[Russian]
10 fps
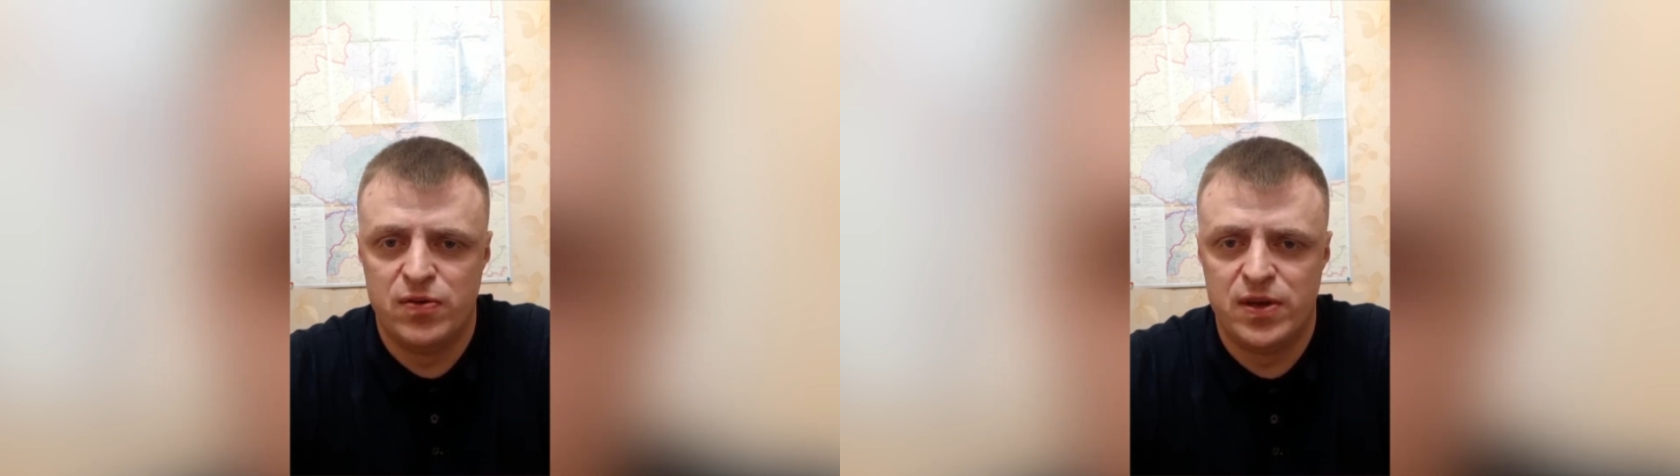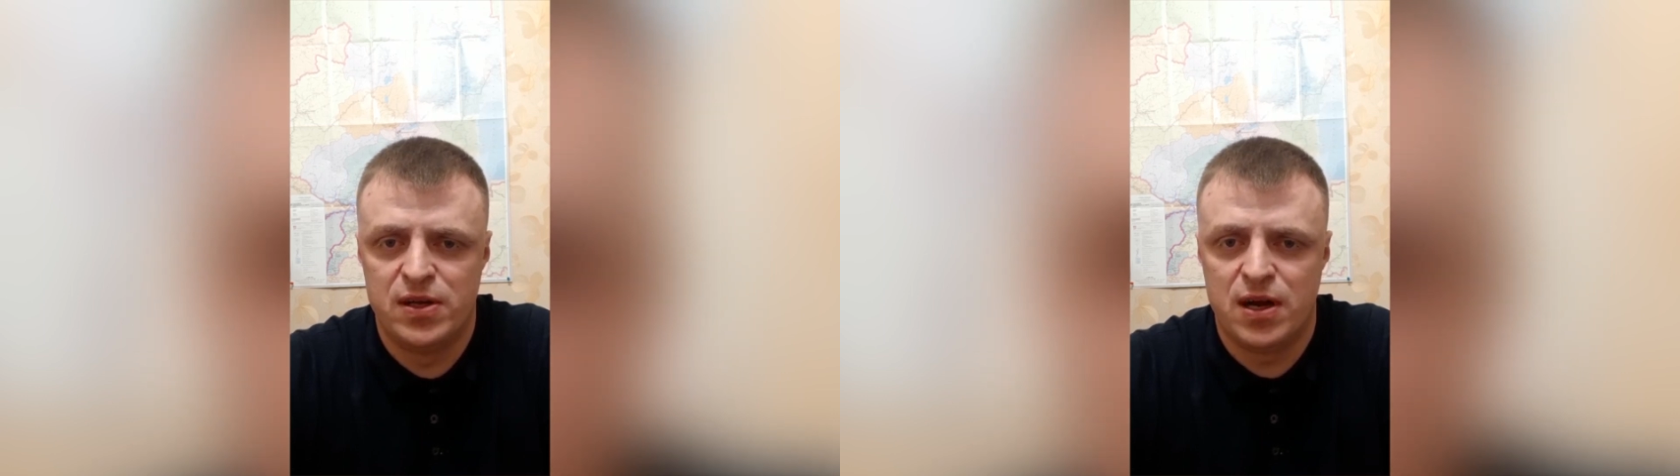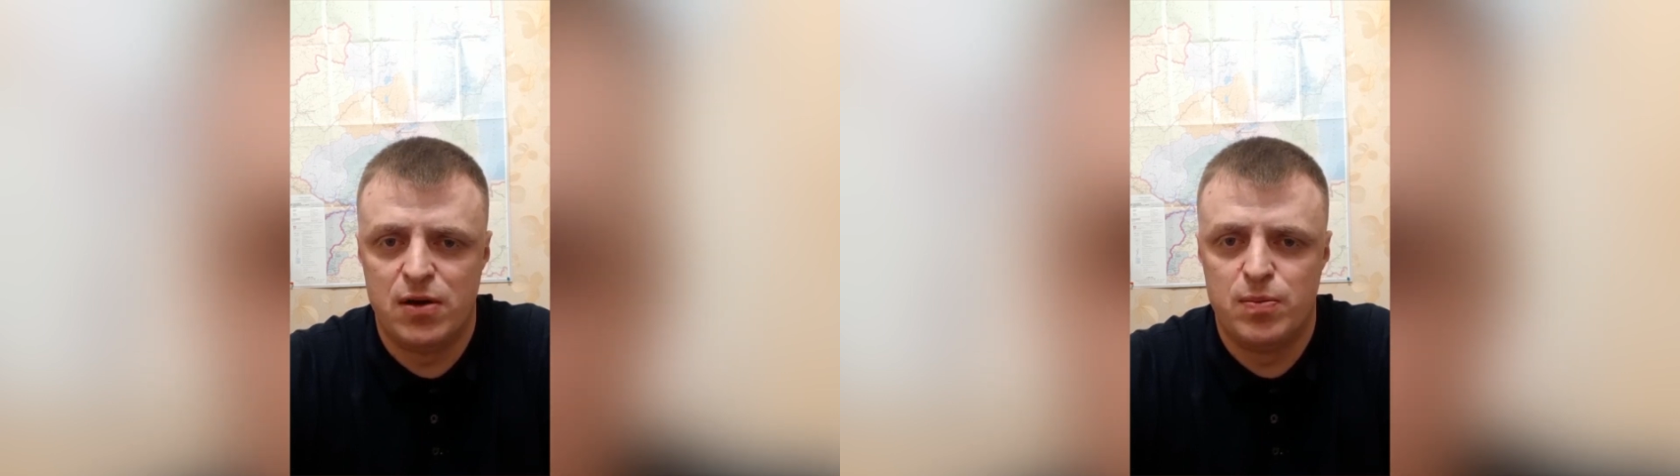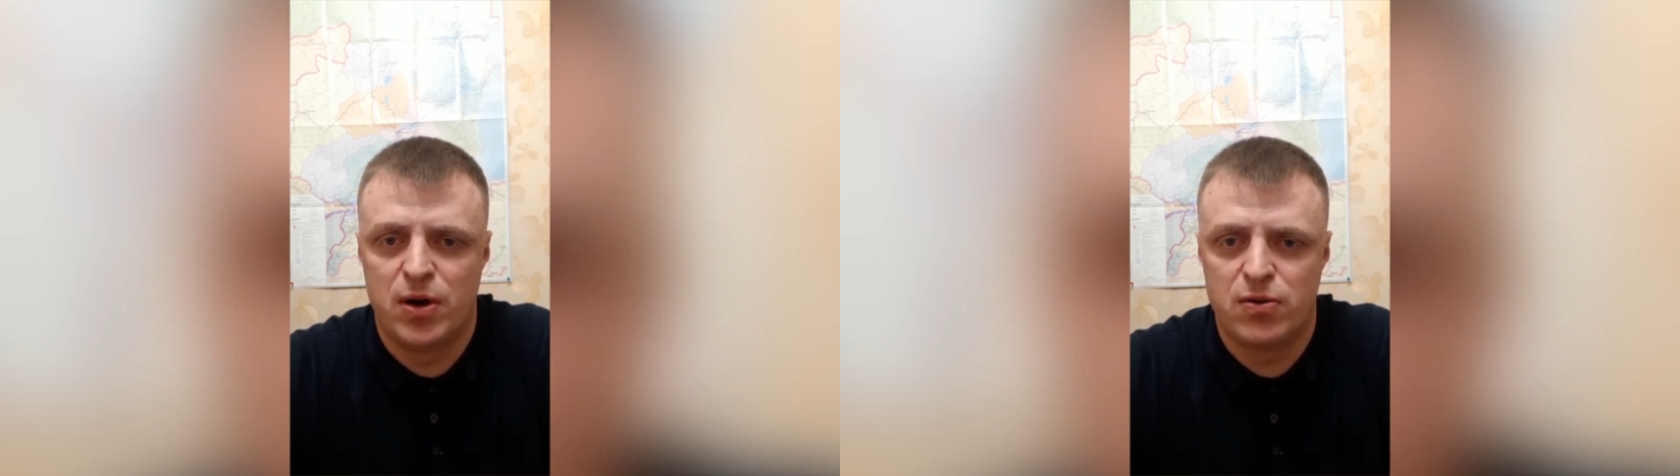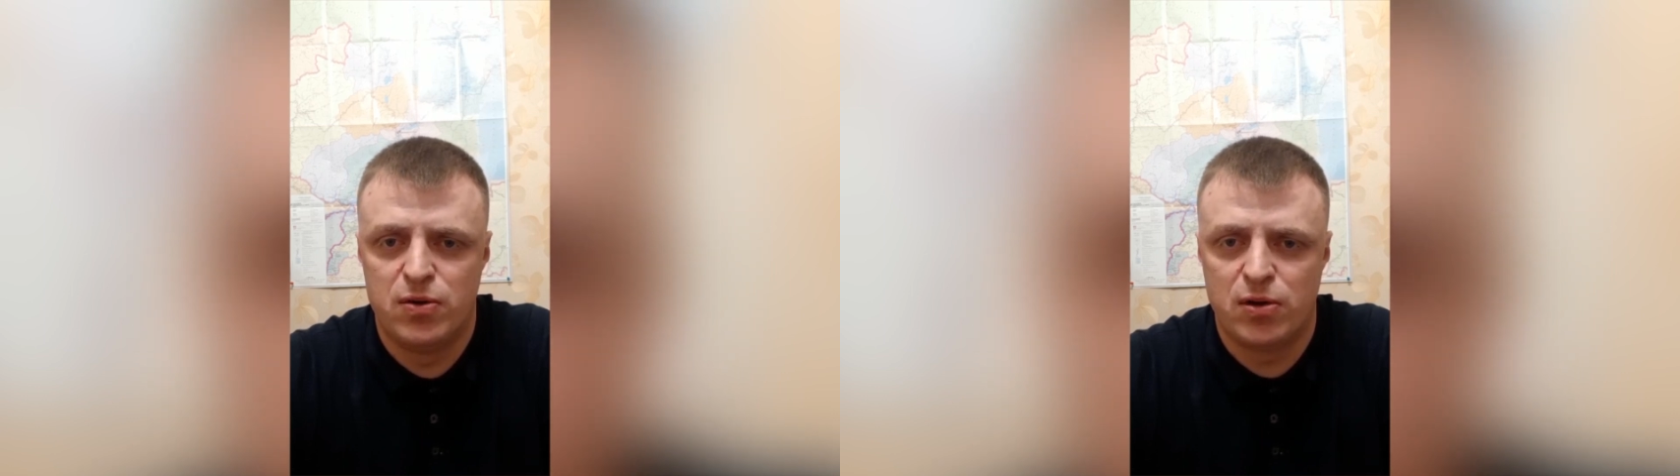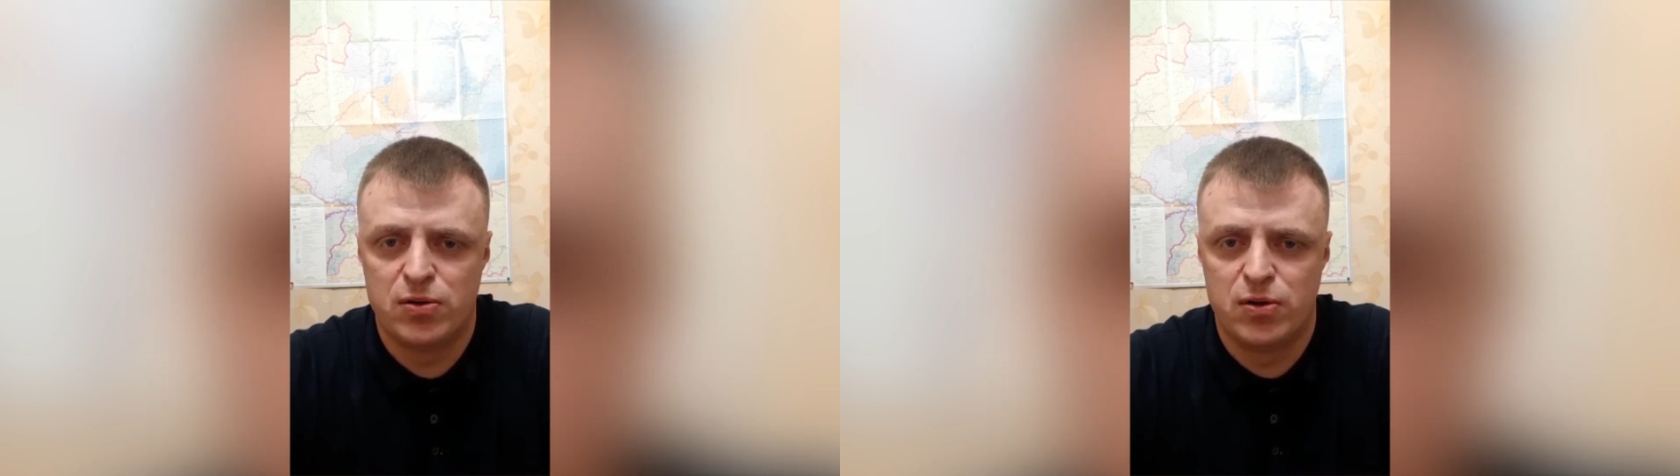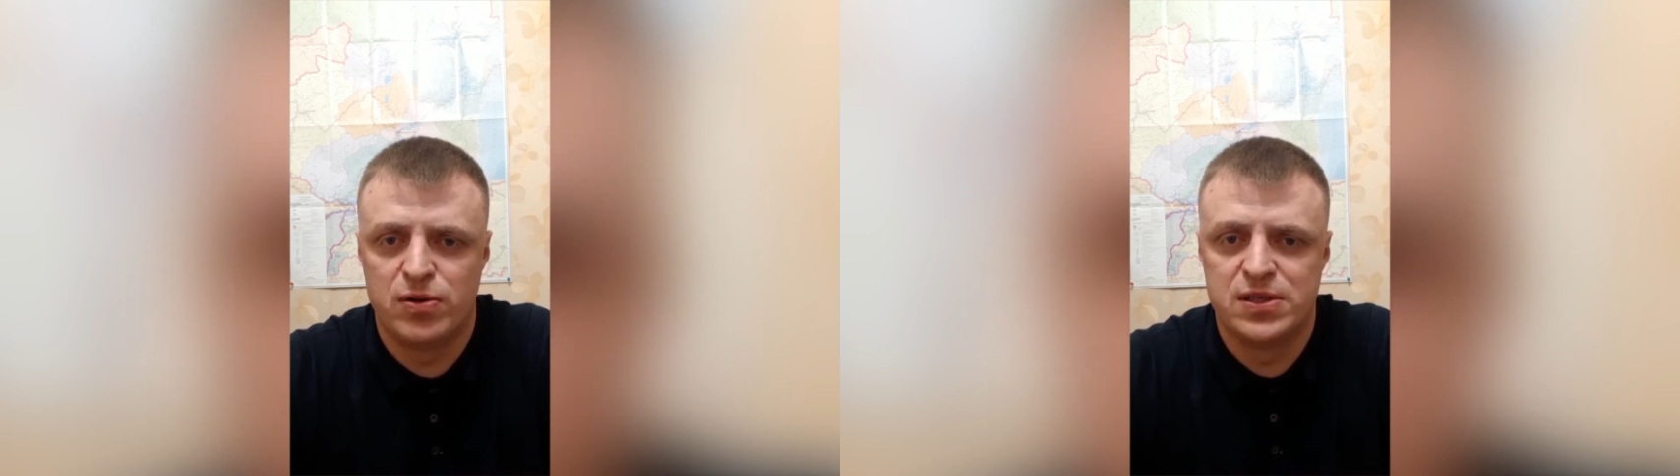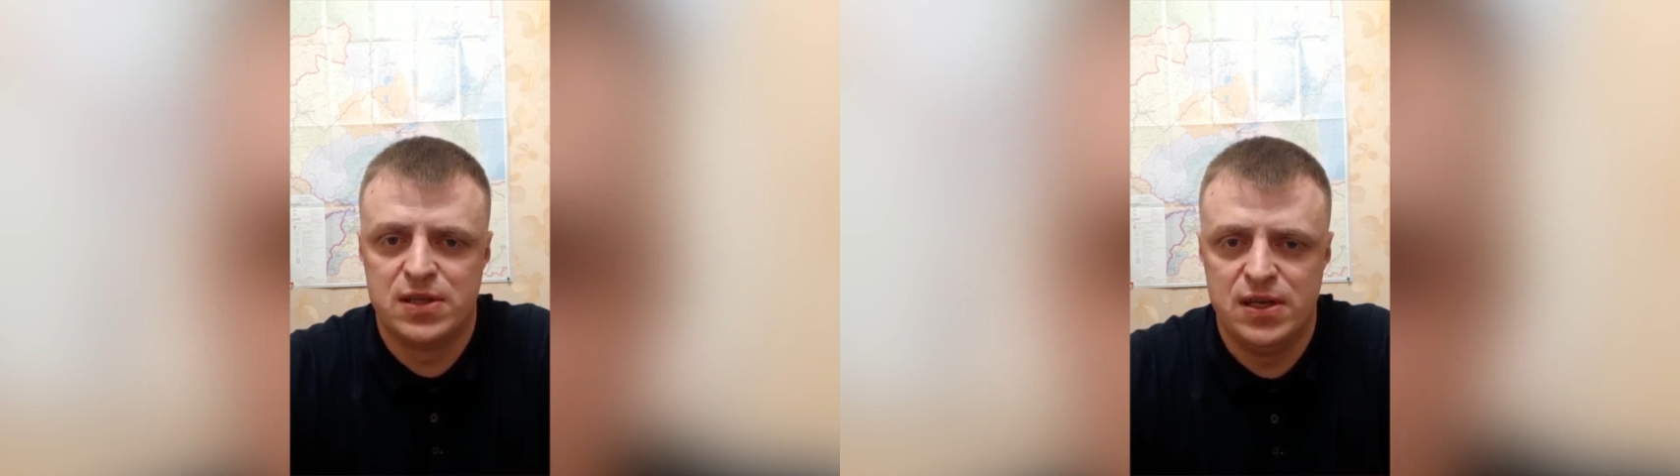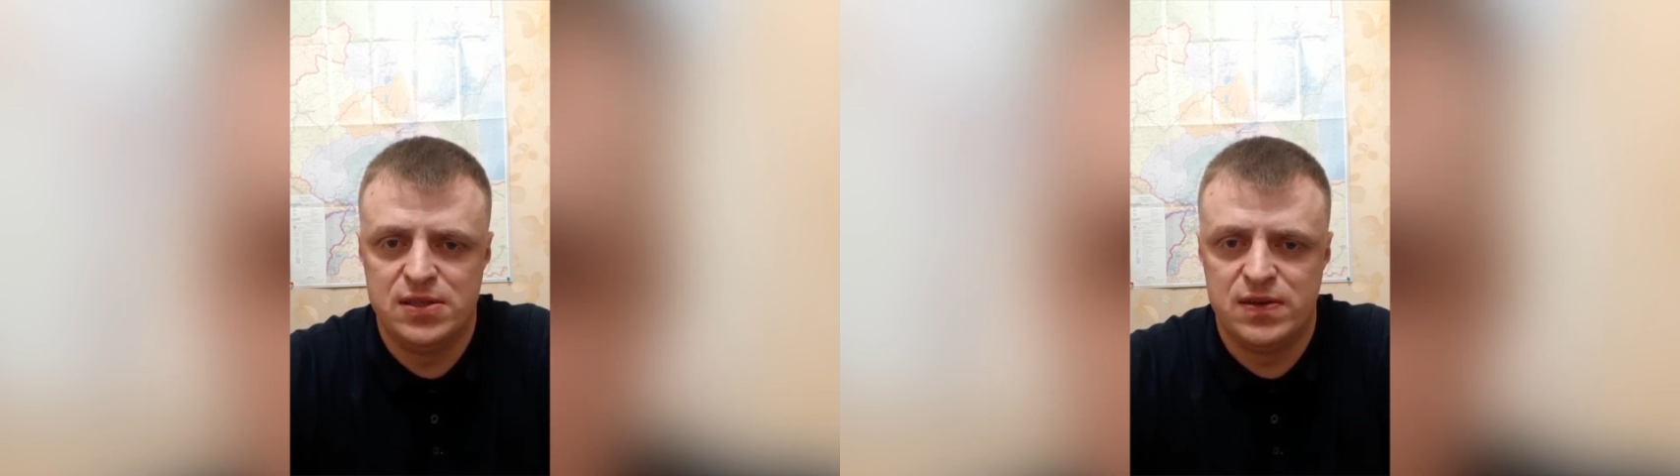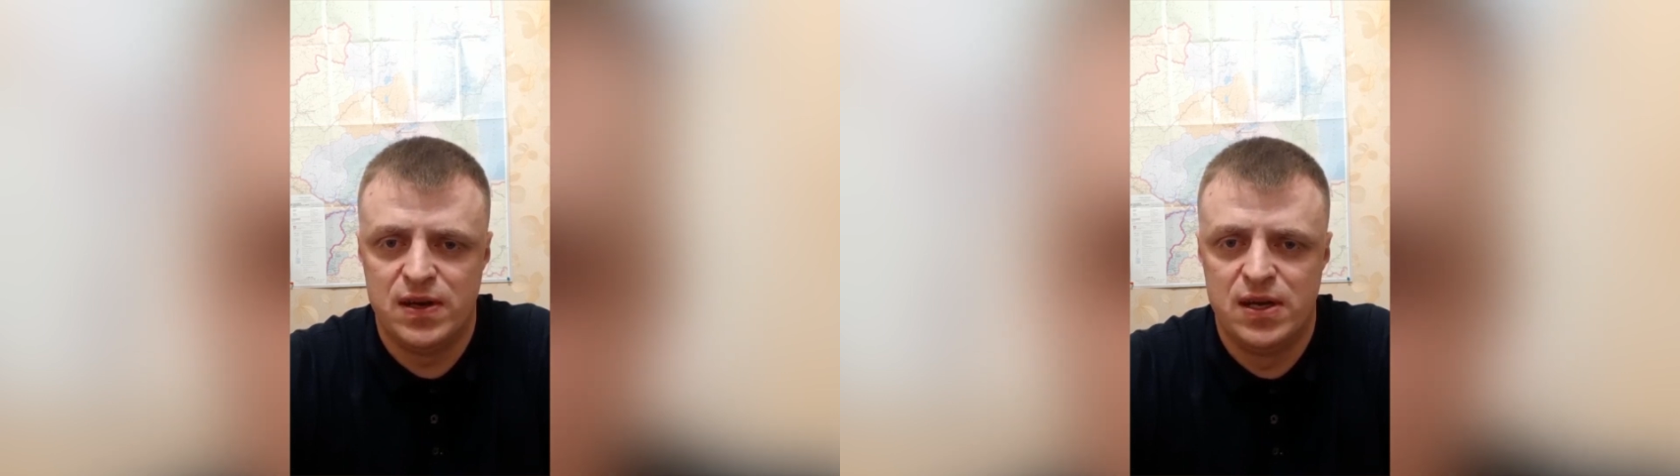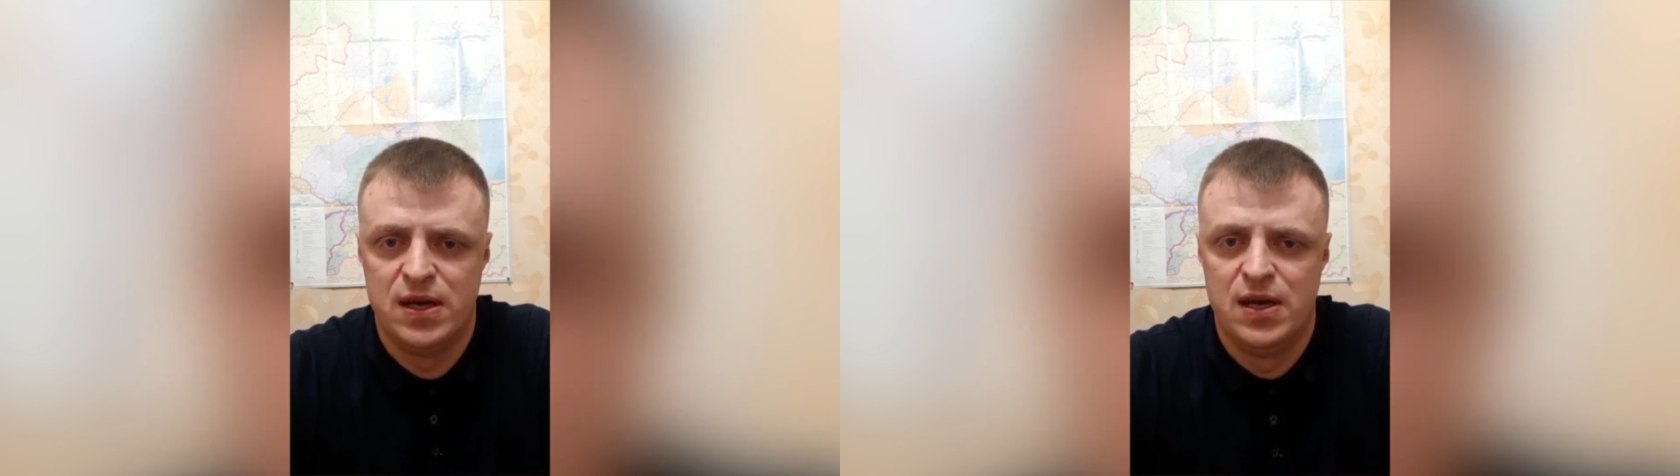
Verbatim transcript: в Генеральную прокуратуру на следствие